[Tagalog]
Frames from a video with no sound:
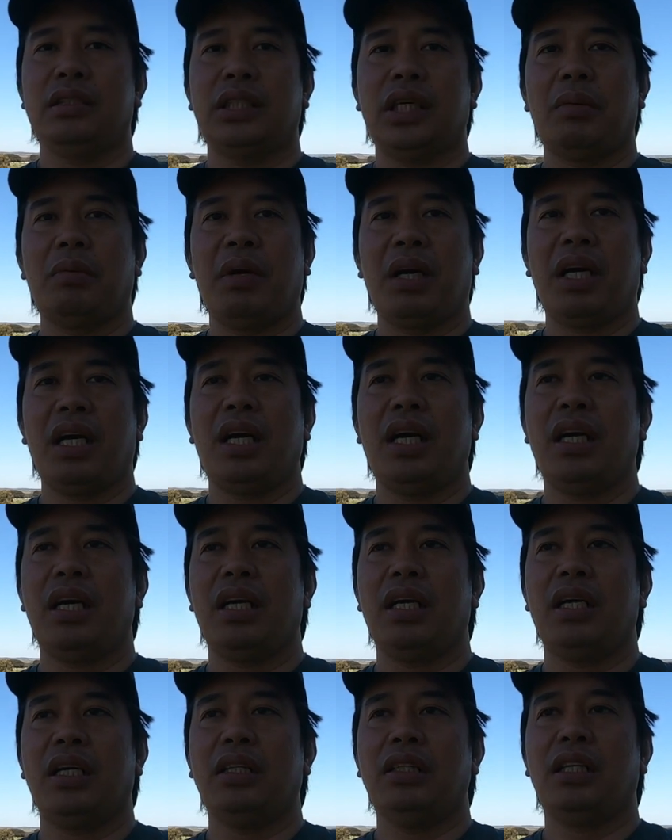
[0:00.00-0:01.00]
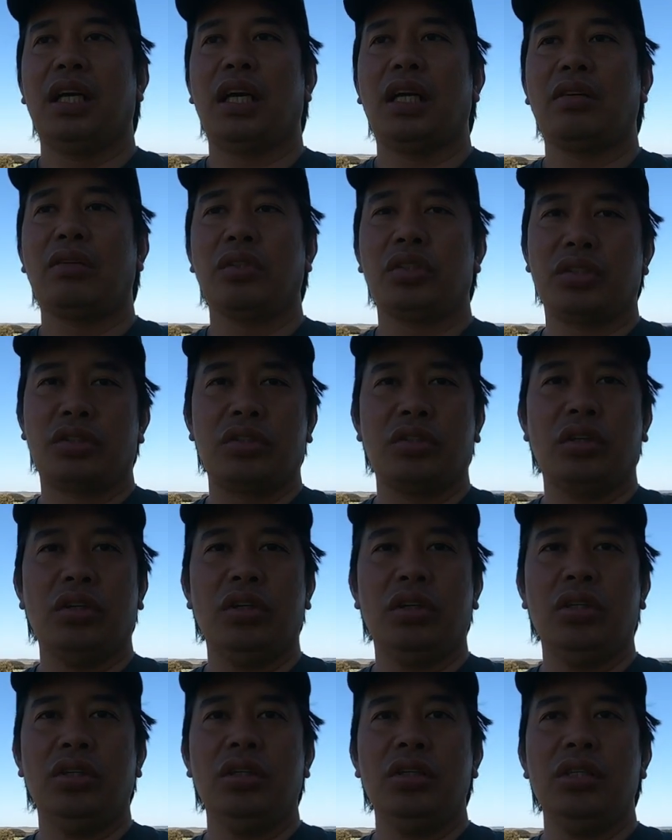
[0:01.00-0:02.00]
sa mga
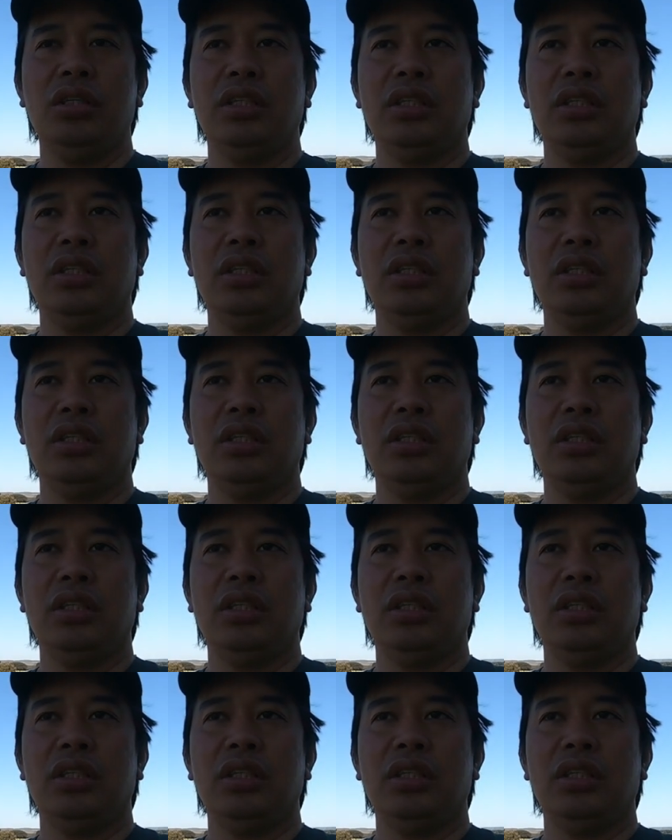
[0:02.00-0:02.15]
nakagusto